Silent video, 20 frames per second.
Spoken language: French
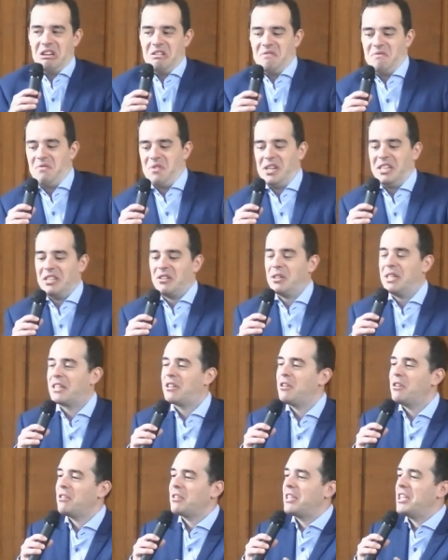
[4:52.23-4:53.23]
vous voyez dans les
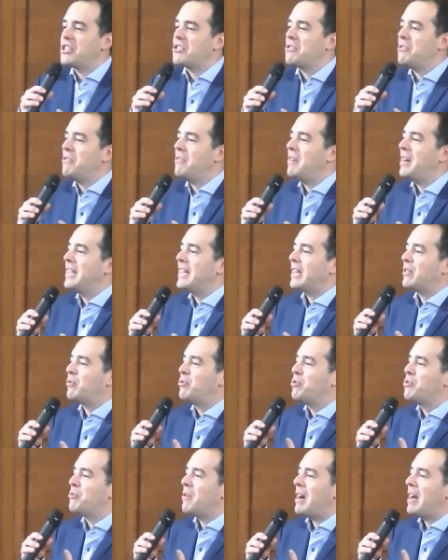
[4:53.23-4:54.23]
cœurs des gens, hein, il y a
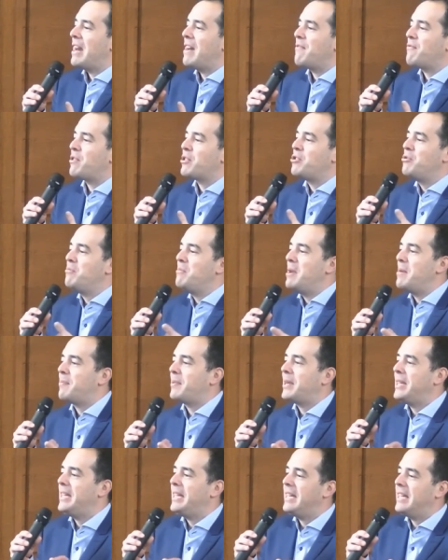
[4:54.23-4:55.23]
toujours à la fois du
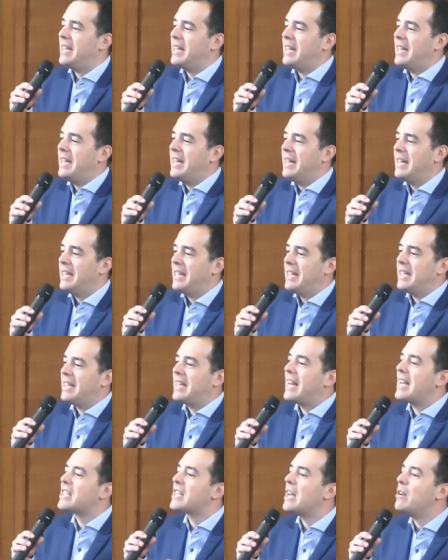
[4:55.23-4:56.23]
mépris et,
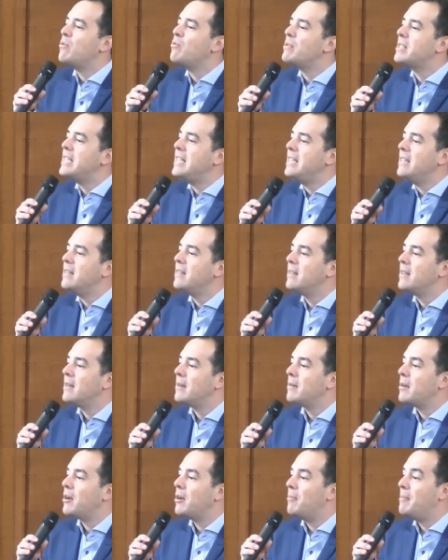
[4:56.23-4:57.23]
de la jalousie,
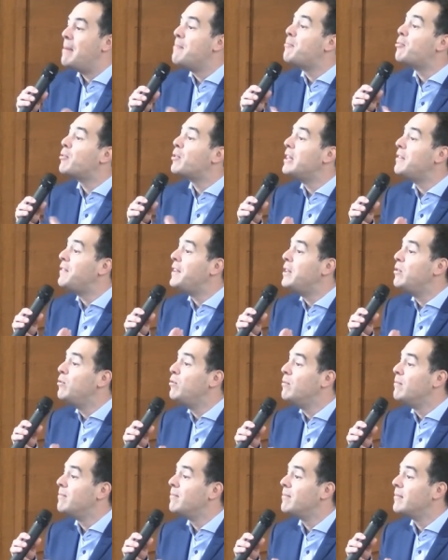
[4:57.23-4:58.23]
euh, même pour les
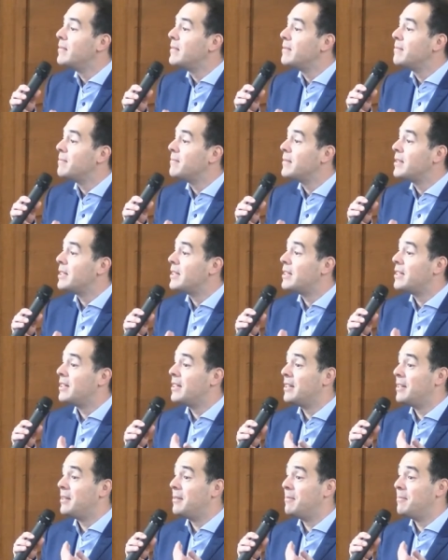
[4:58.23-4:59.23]
filous.
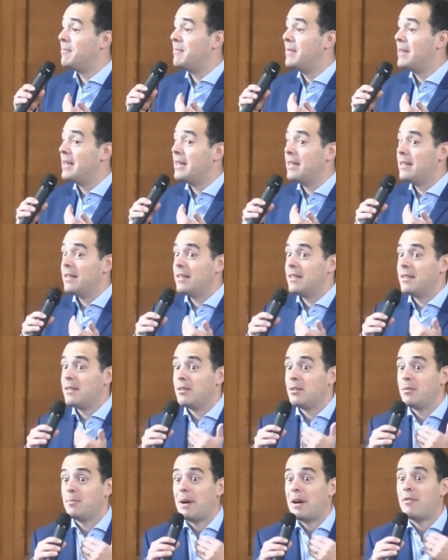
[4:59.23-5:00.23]
Euh,
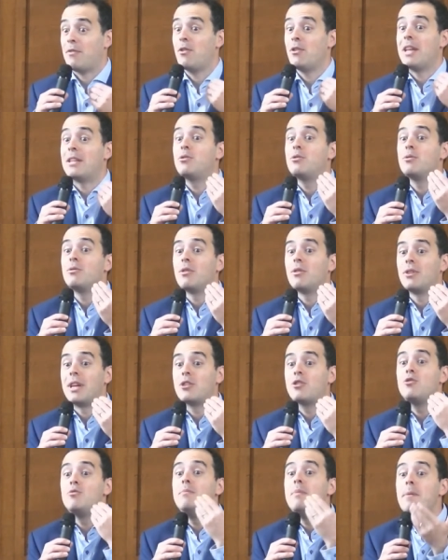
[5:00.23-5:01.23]
parfois, on a, du, on
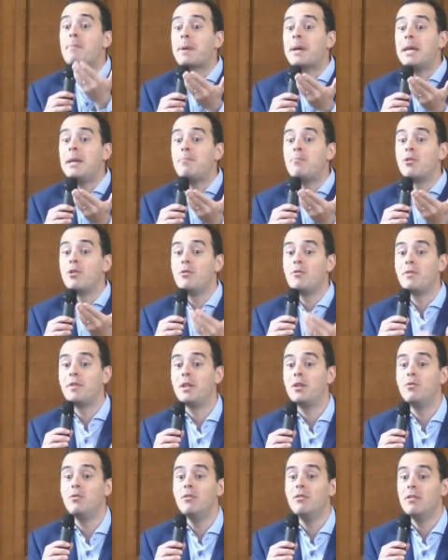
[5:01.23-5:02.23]
a du mépris pour le
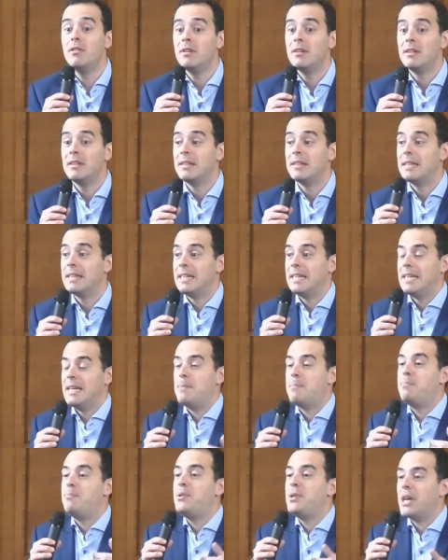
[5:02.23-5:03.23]
filou,
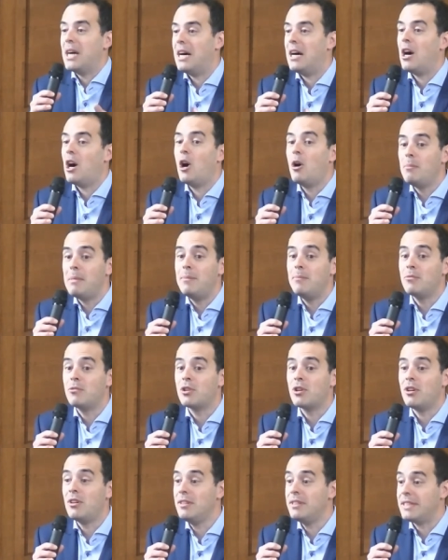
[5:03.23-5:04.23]
et puis en même
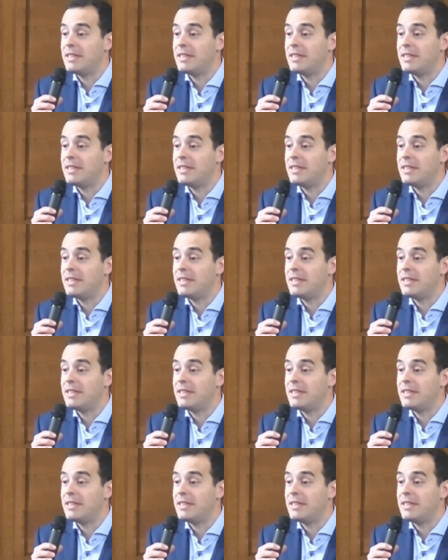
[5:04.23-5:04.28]
temps,